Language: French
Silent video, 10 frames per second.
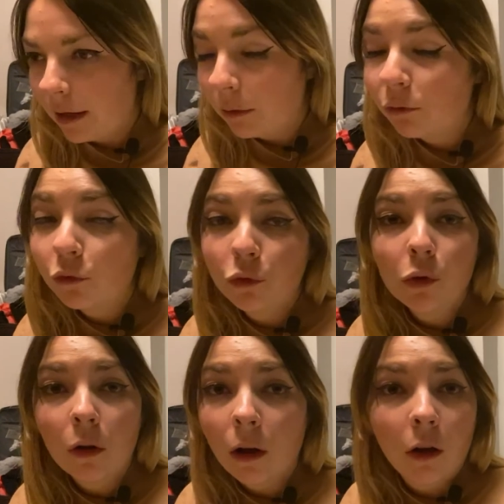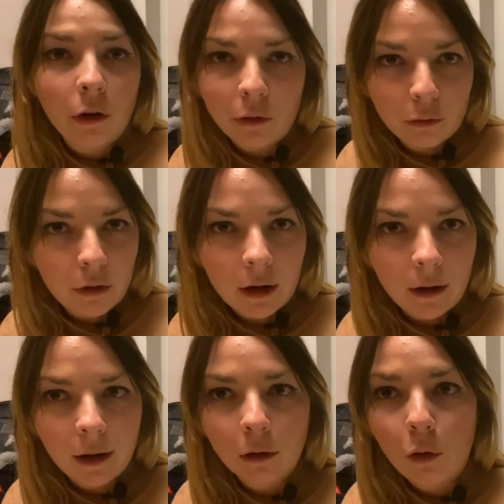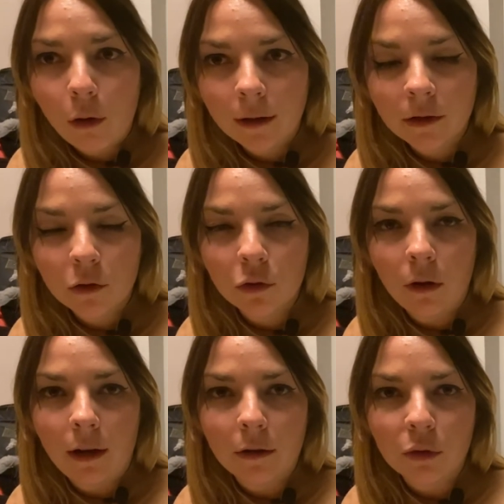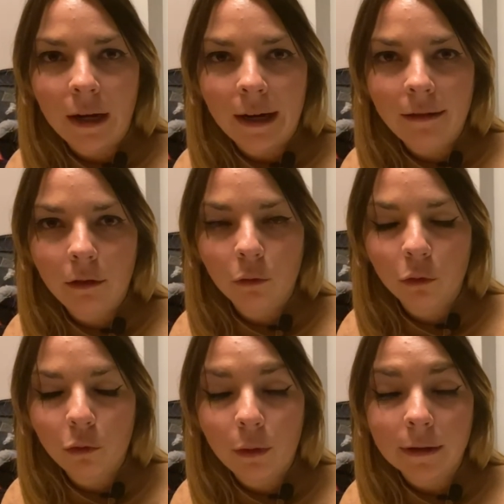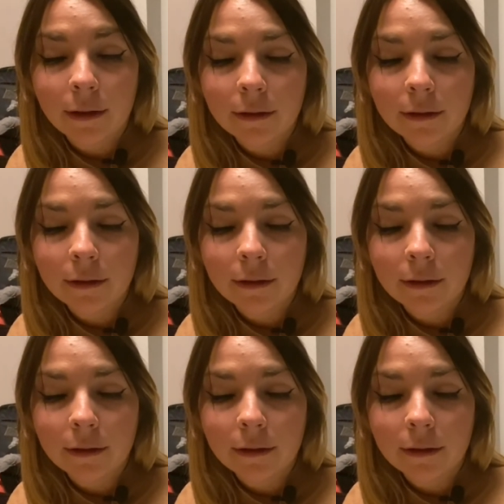Et donc toujours, encore une fois, un gros accent sur la, sur la qualité de contenu et ça,